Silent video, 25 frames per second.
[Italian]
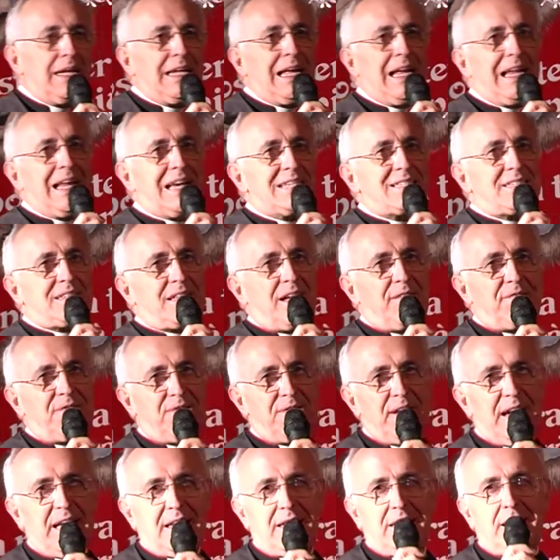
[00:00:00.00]
nella
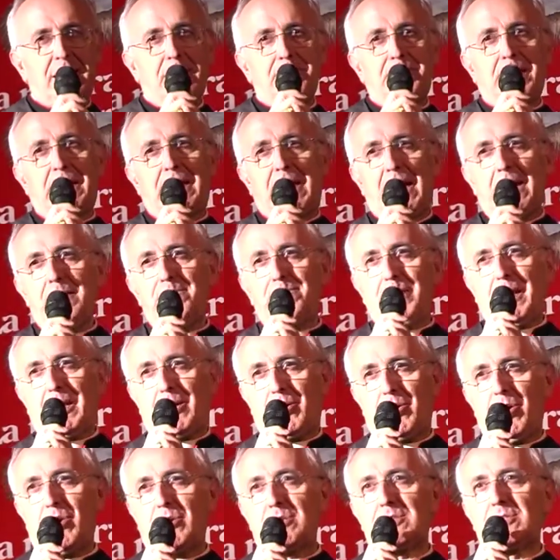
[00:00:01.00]
staffetta perché il
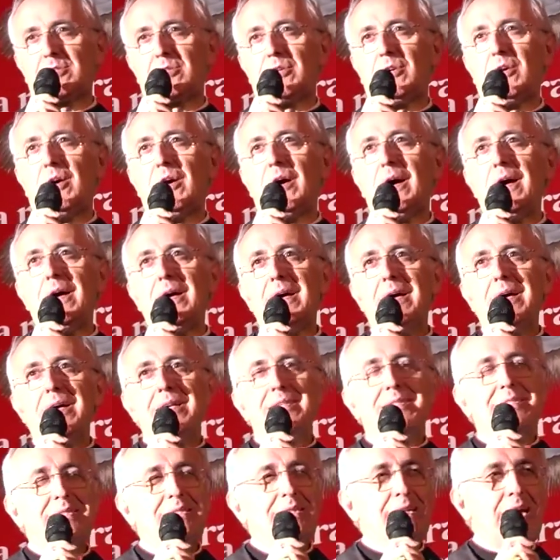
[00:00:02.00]
percorso
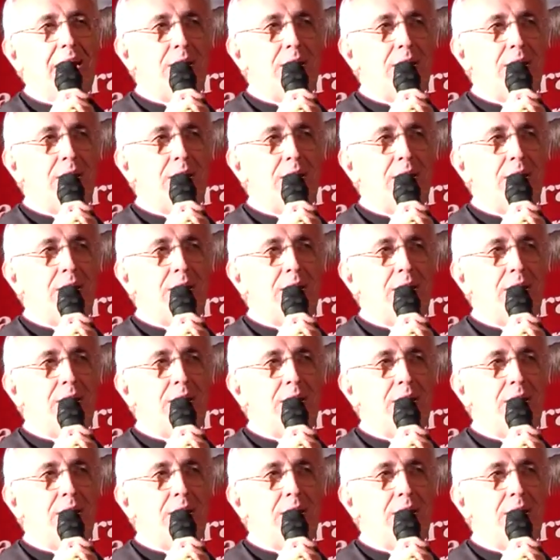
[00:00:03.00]
se